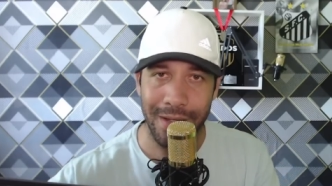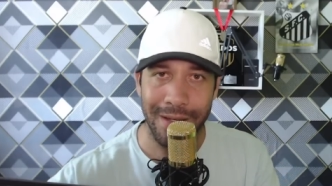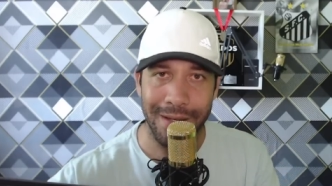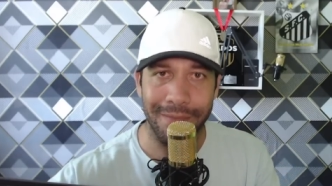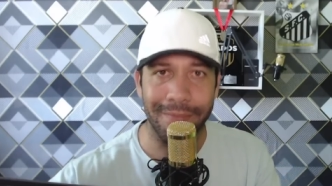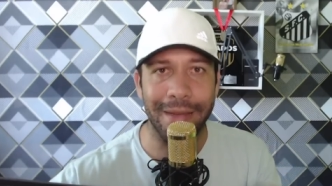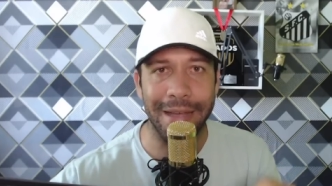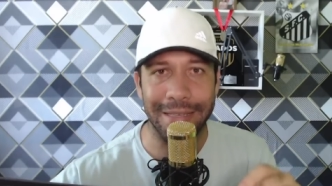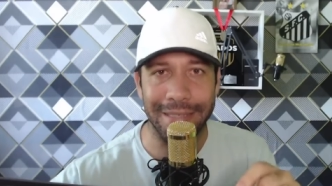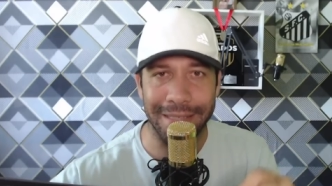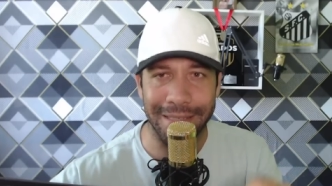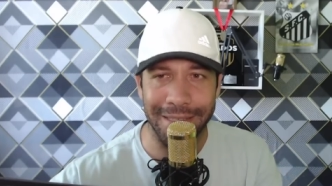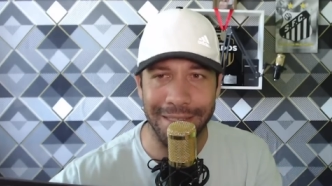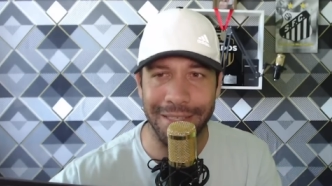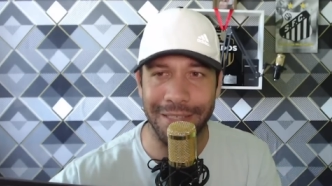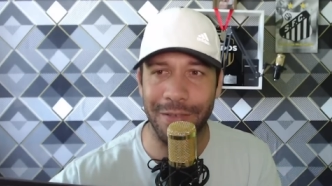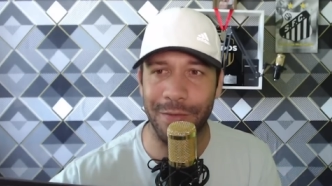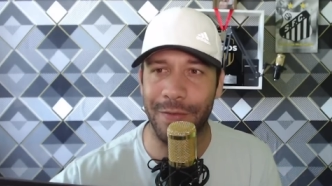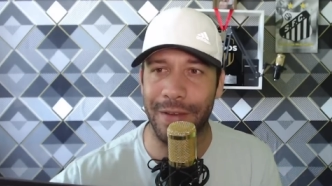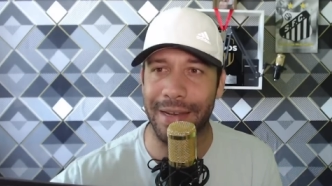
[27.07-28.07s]
mas
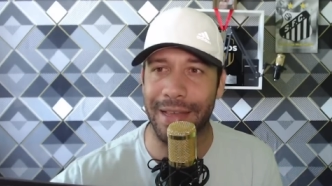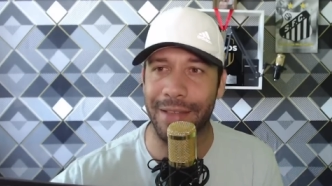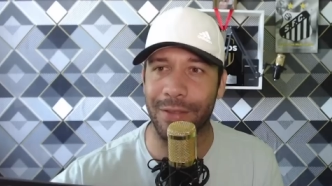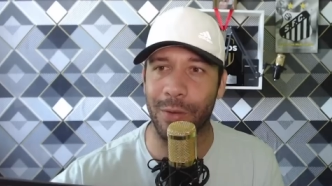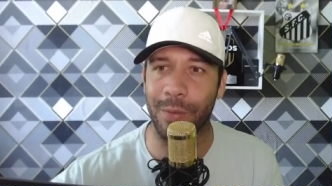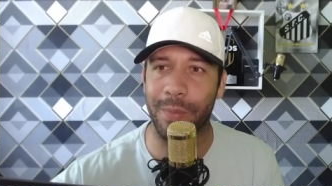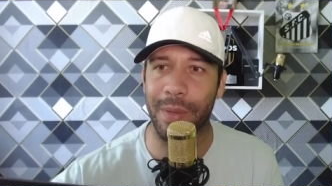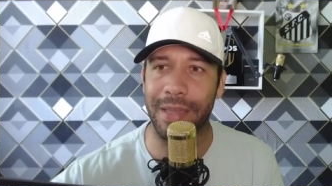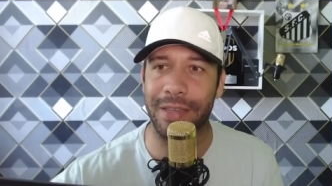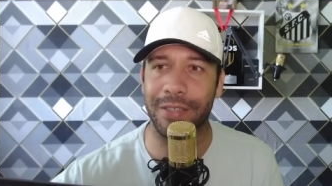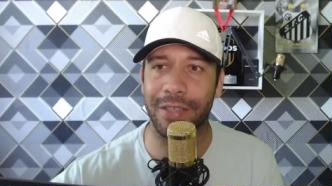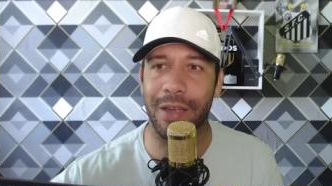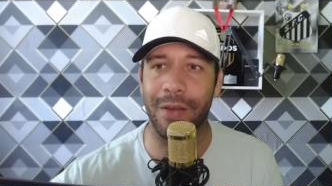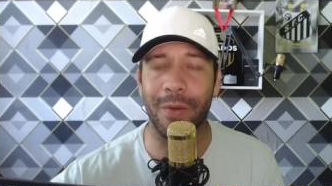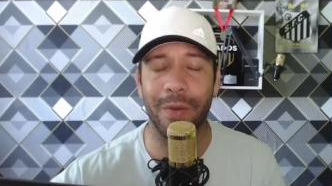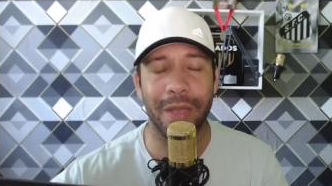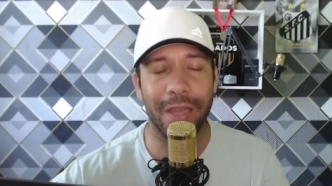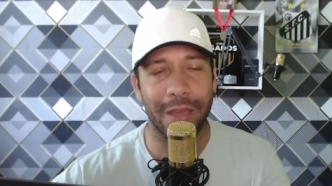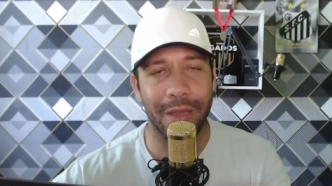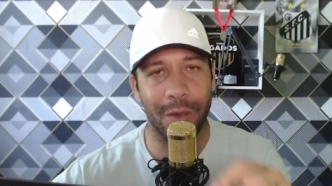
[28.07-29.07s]
antes de falar do
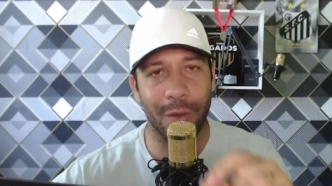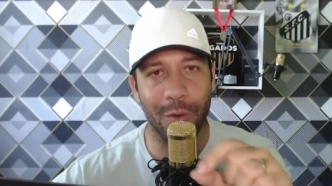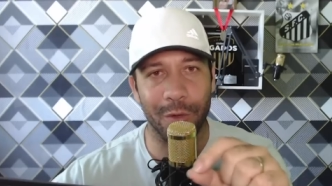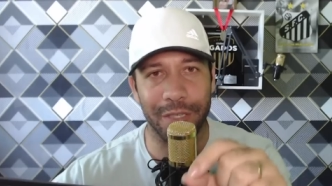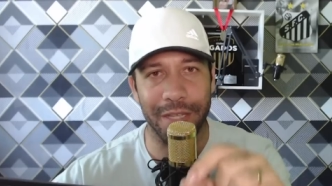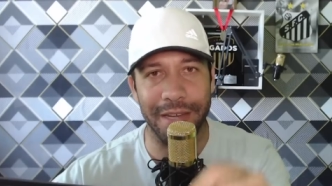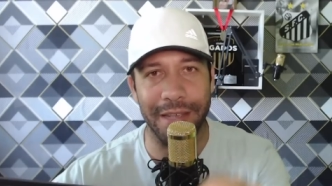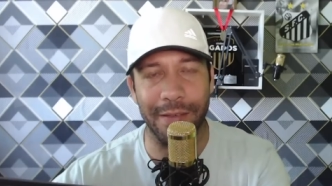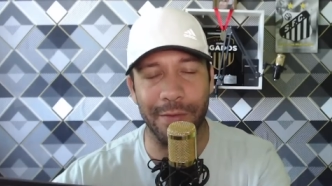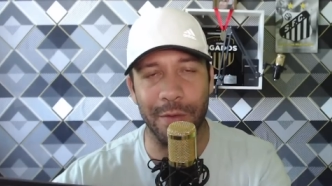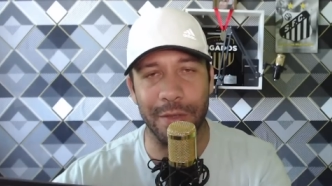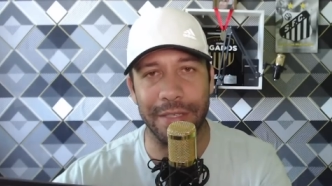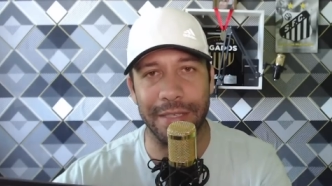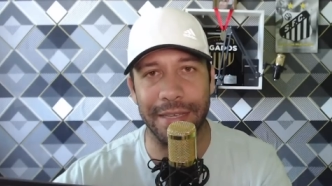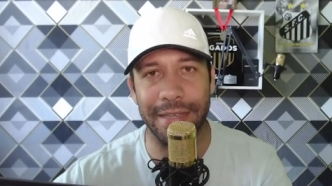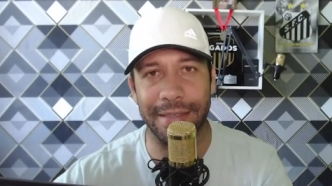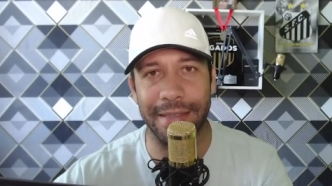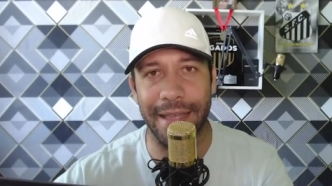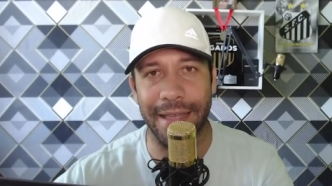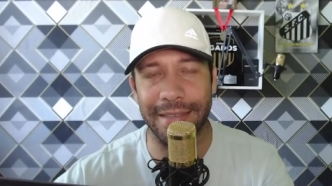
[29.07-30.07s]
peixão, eu gostaria que
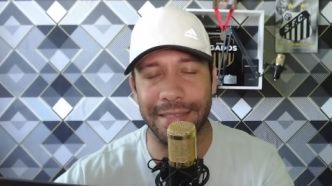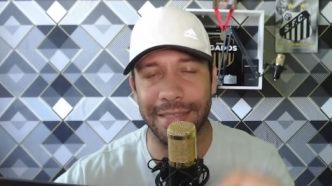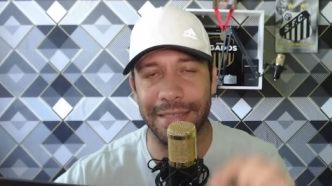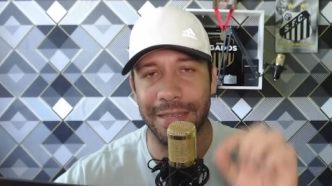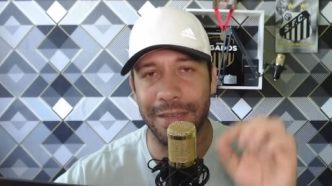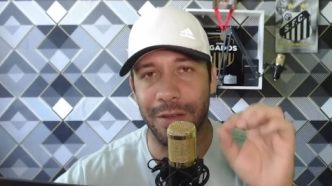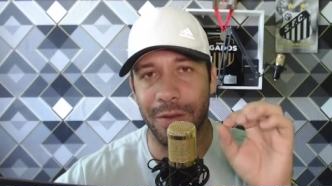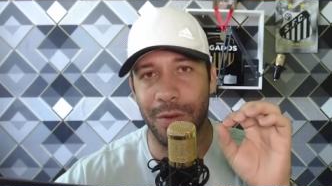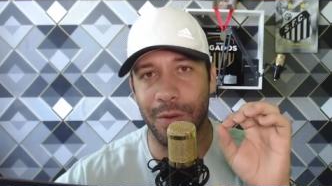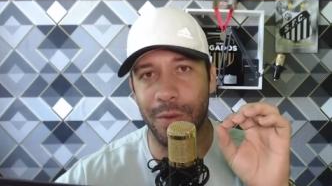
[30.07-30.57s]
você desse